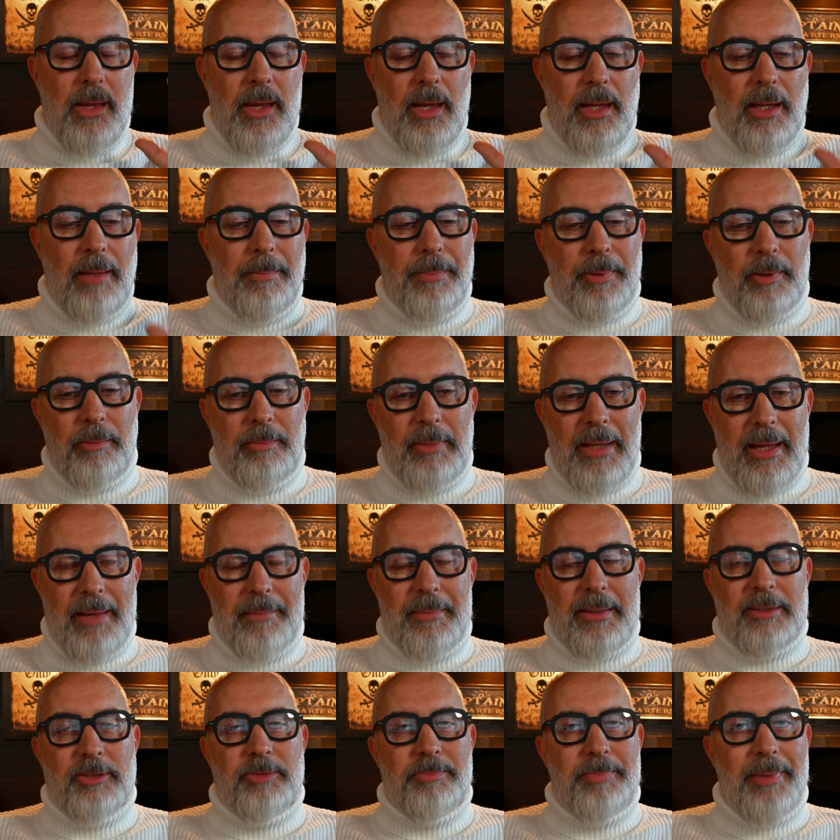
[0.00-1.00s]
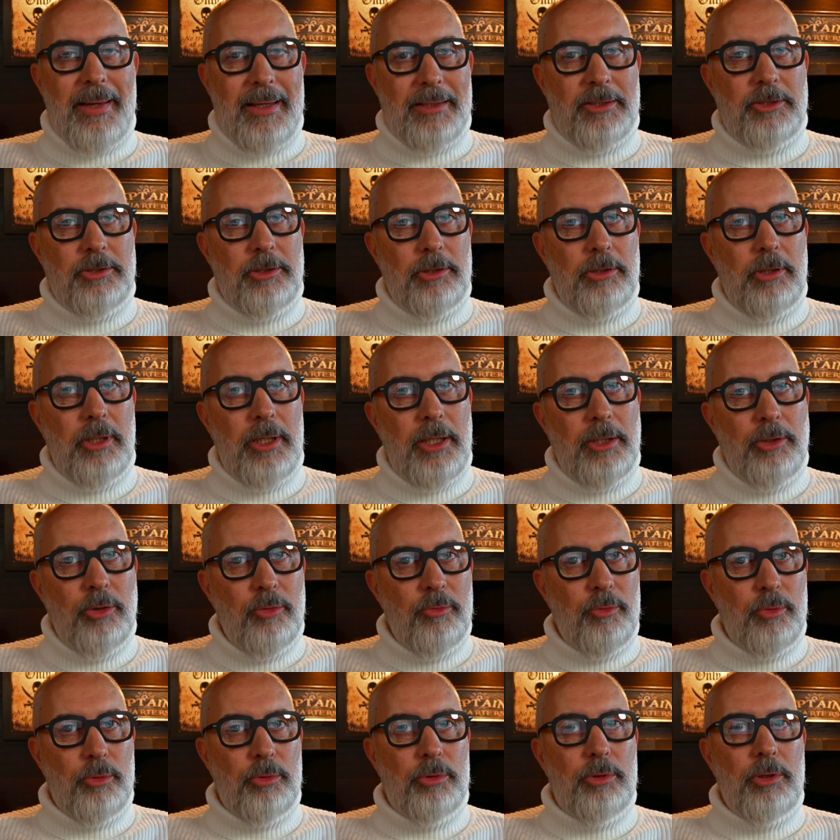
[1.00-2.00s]
Il problema spesso è
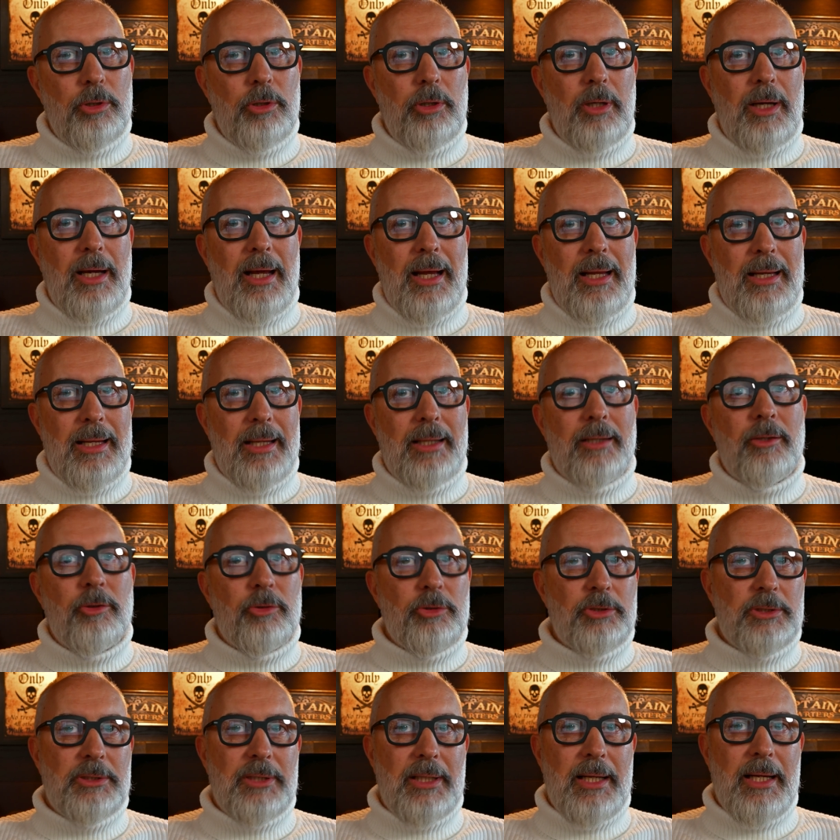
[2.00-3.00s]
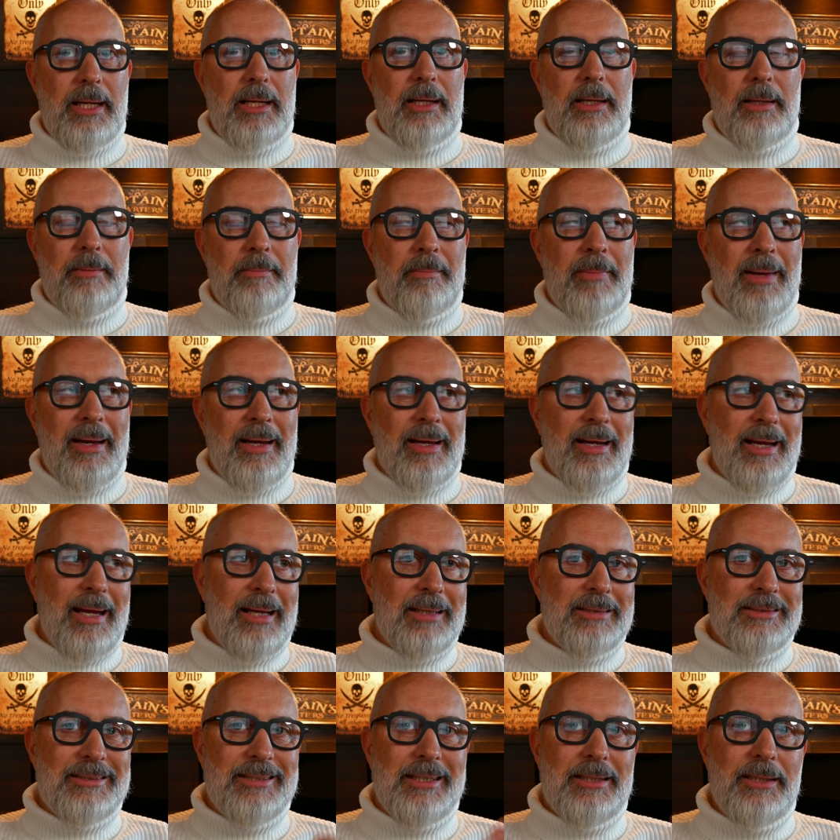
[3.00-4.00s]
dovuto alla nostra
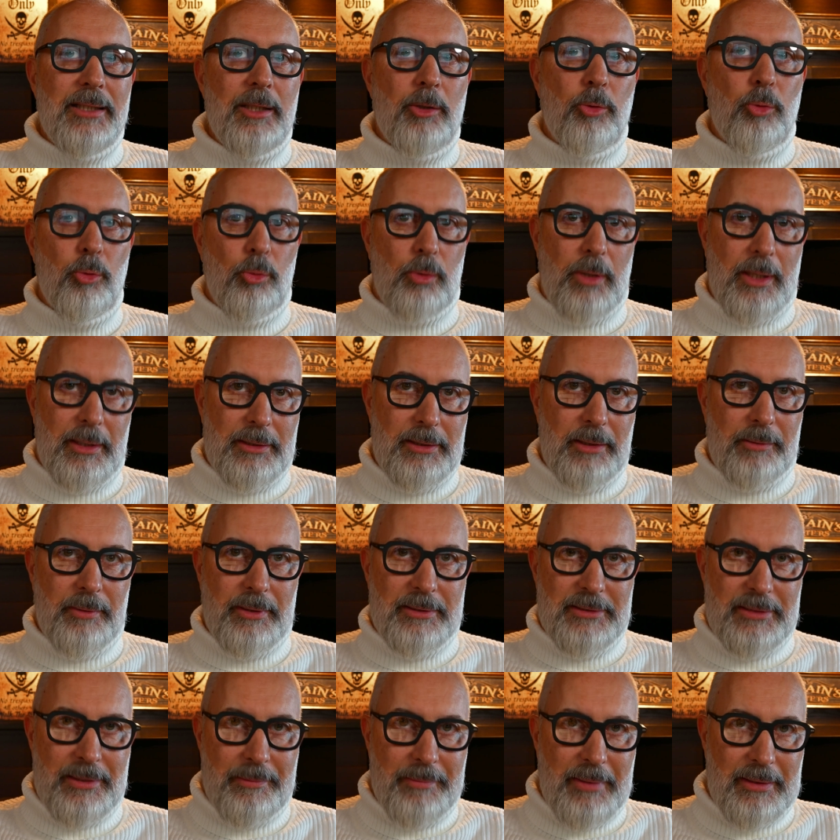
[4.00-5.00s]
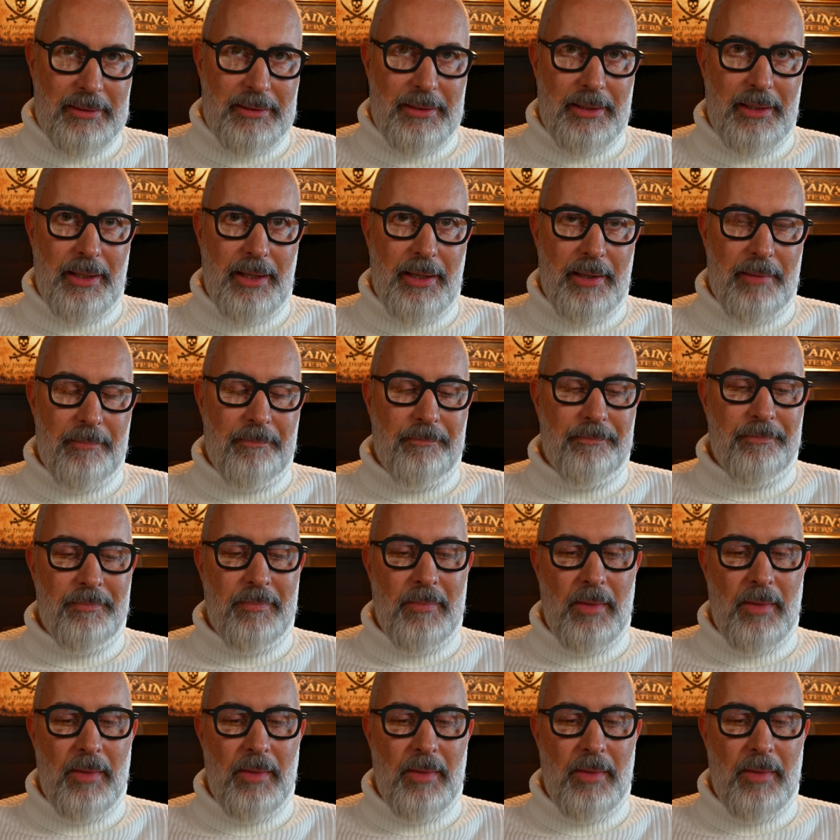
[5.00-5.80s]
mancanza di cura di queste batterie.